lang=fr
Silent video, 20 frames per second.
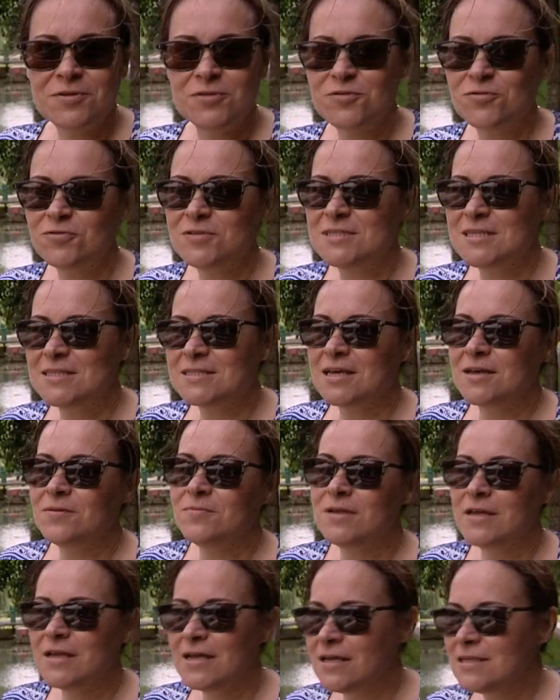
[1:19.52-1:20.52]
donc c'est très
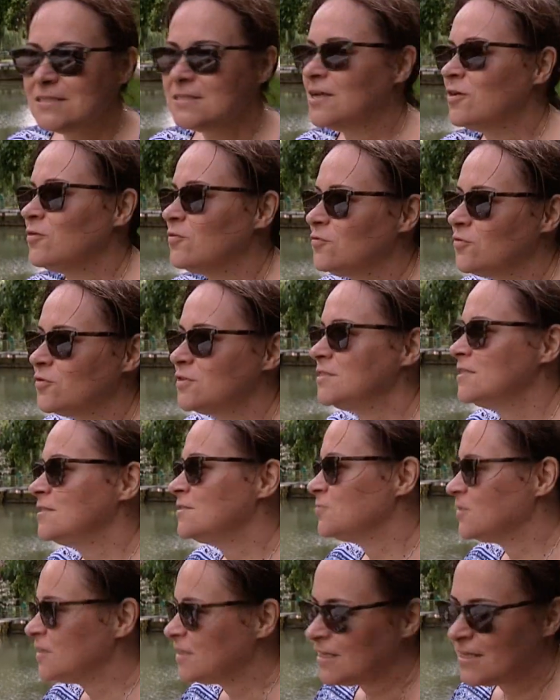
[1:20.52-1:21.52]
bien, ça renforce
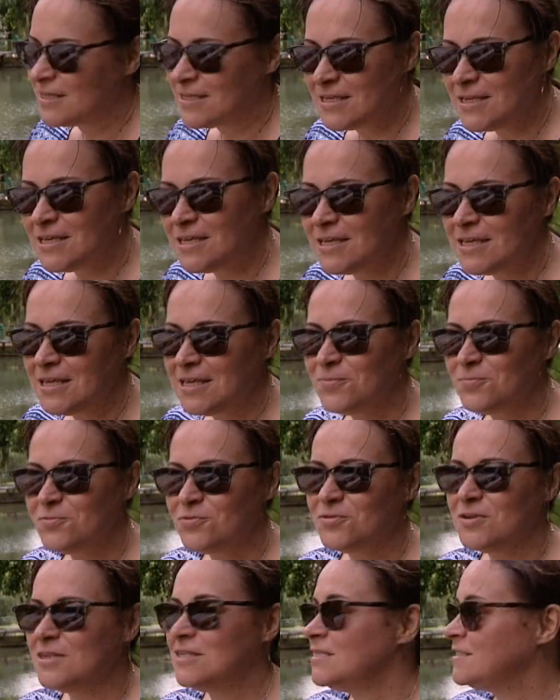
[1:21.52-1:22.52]
l'esprit d'équipe,
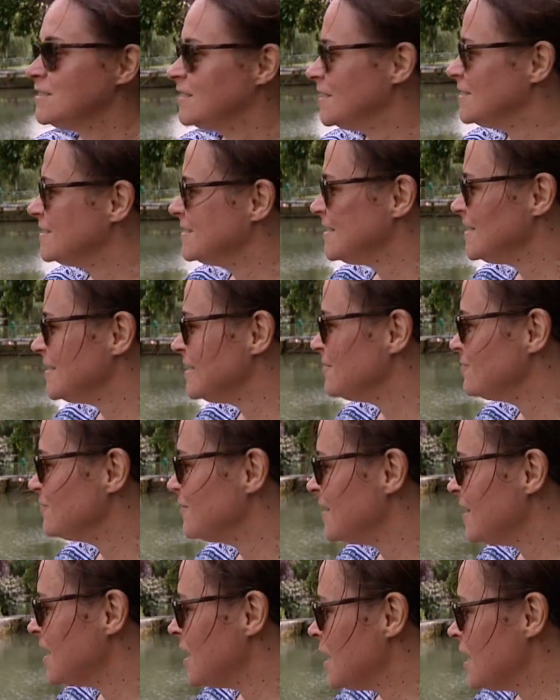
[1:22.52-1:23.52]
l'initiative
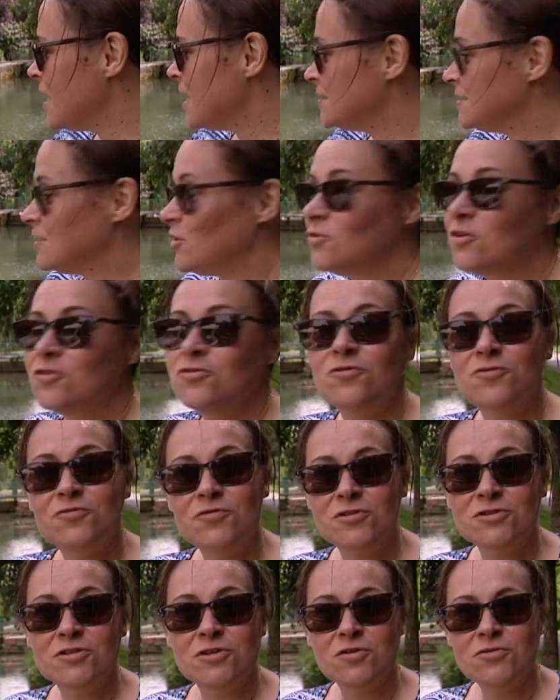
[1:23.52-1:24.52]
ça leur donne
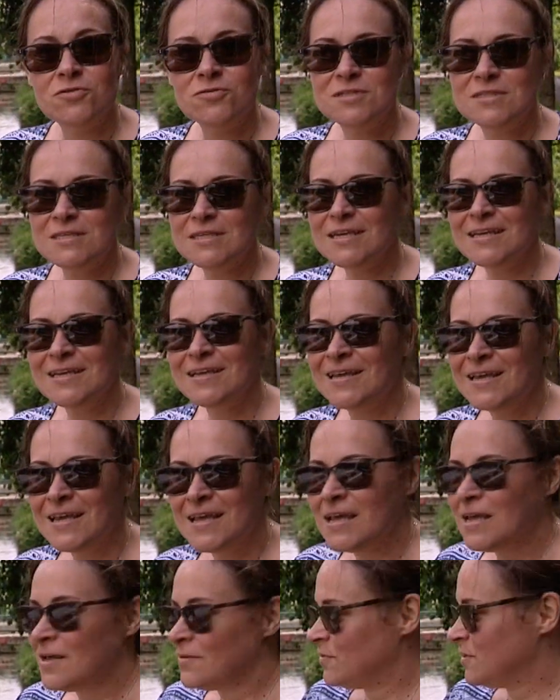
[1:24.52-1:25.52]
confiance en eux aussi.
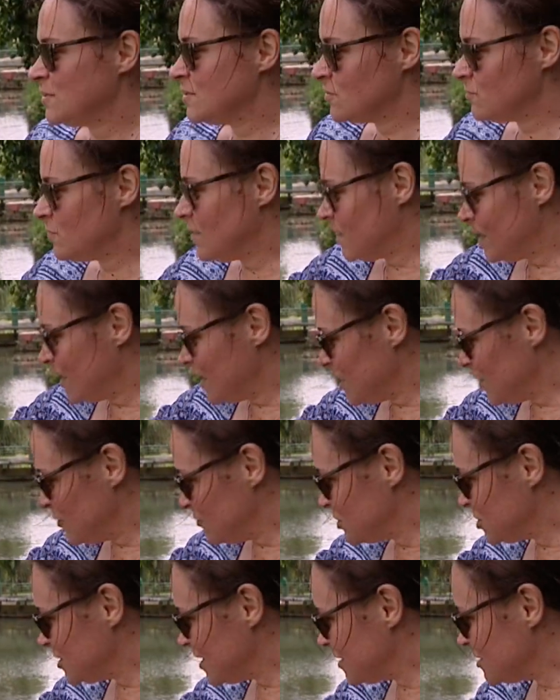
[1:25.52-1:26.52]
Parce que bah, là, il est en
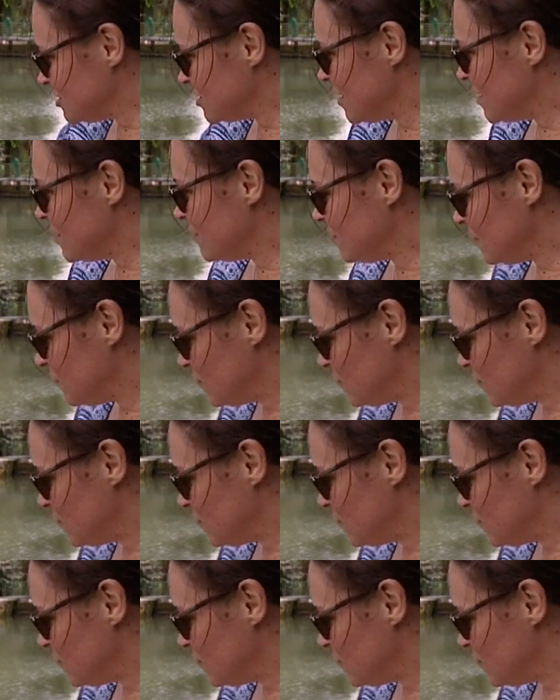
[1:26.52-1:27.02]
charge, hein. il